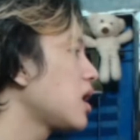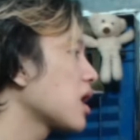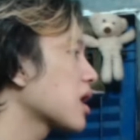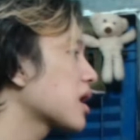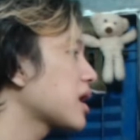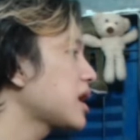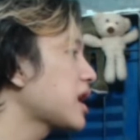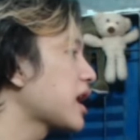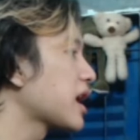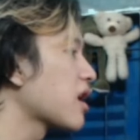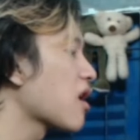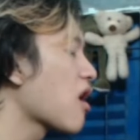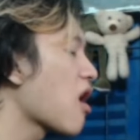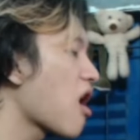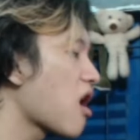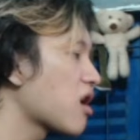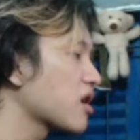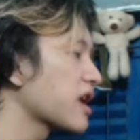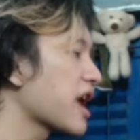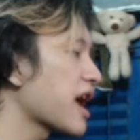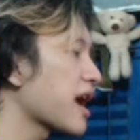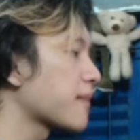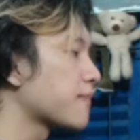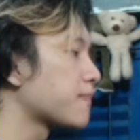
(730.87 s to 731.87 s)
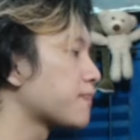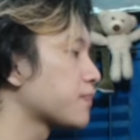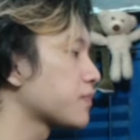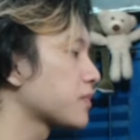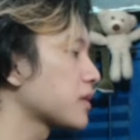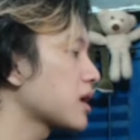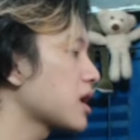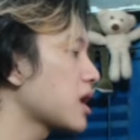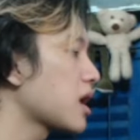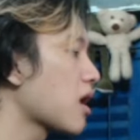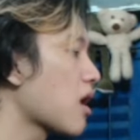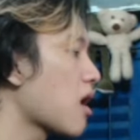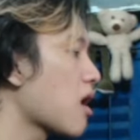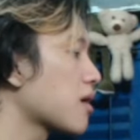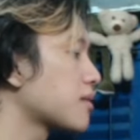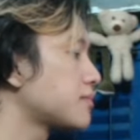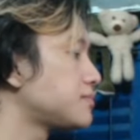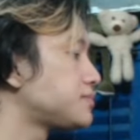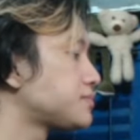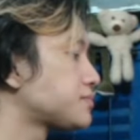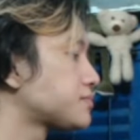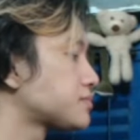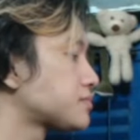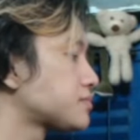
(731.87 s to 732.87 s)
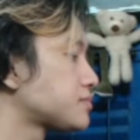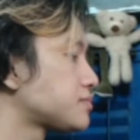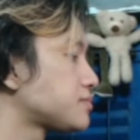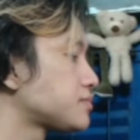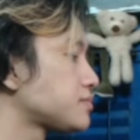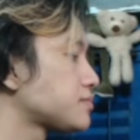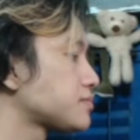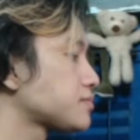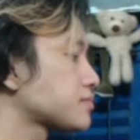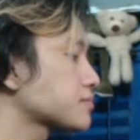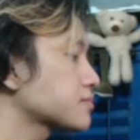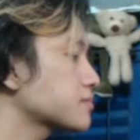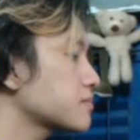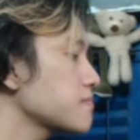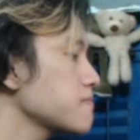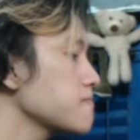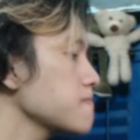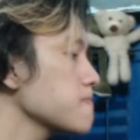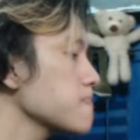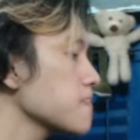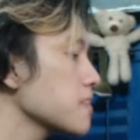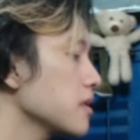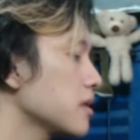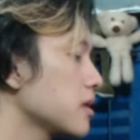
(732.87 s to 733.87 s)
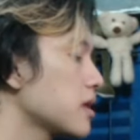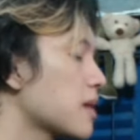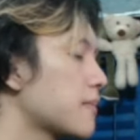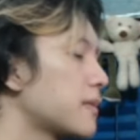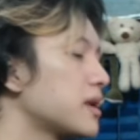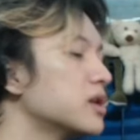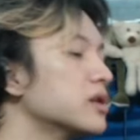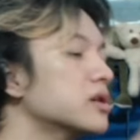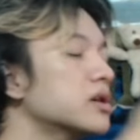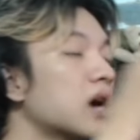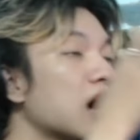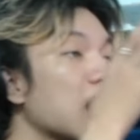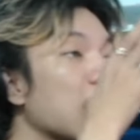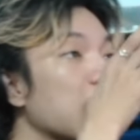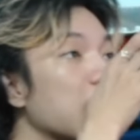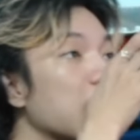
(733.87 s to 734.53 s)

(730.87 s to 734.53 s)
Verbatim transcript: Cái này ngon nha, cái này ngon. Giờ mình đưa